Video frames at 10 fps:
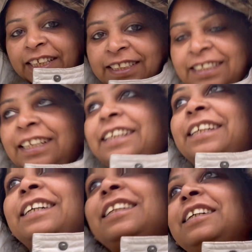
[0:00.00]
से
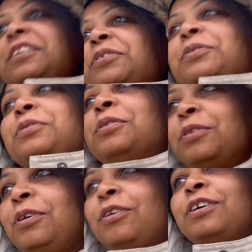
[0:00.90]
निकल गई
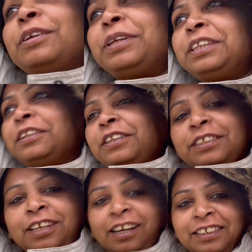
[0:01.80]
हूँ और
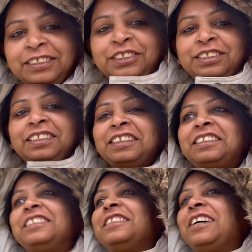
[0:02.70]
इतनी सारी
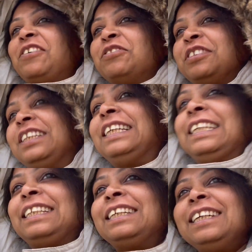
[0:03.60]
चीज़ें डिस्काउंट
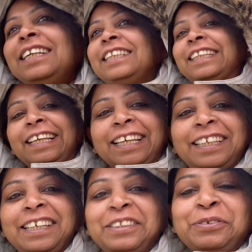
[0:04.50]
डील
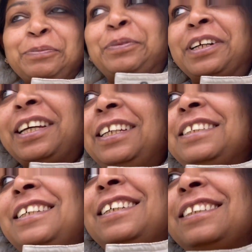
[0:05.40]
देख के तो बड़ा ही
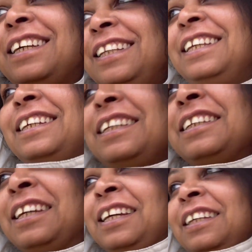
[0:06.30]
अच्छा लगता है
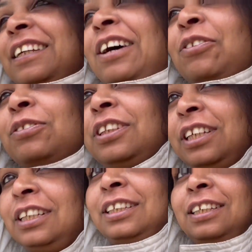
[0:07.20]
लेकिन क्या होता
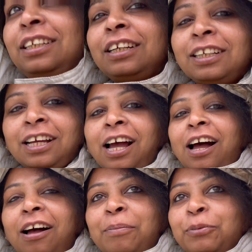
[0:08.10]
है कि
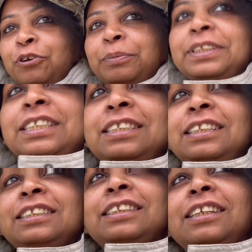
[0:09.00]
आप कोई भी चीज़
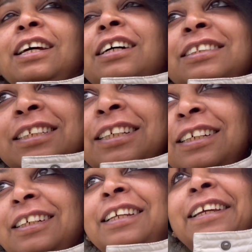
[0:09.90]
लीजिए अच्छी
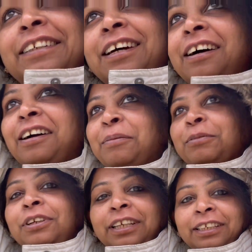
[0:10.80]
अगर ठीक ठाक
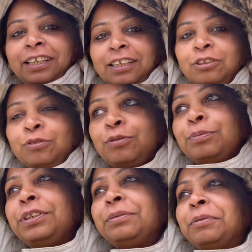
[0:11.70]
आपको लेनी है तो
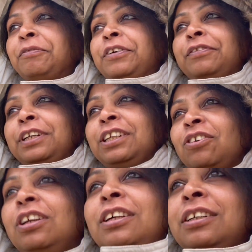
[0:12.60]
मिनिमम फिफ्टी
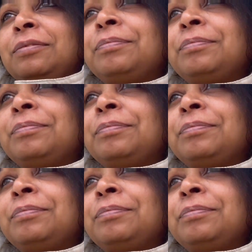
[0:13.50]
डॉलर